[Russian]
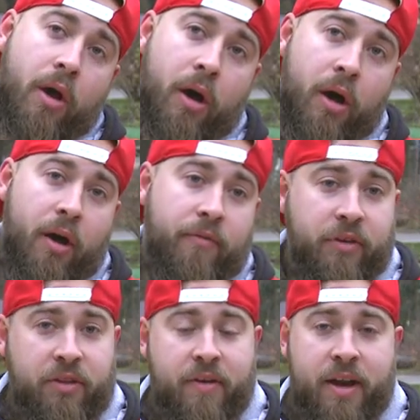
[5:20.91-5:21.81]
э,
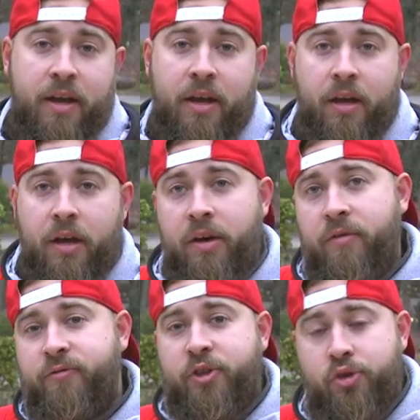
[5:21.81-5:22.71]
во дворе,
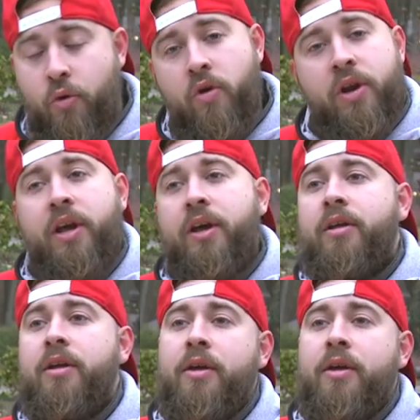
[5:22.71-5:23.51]
в школе,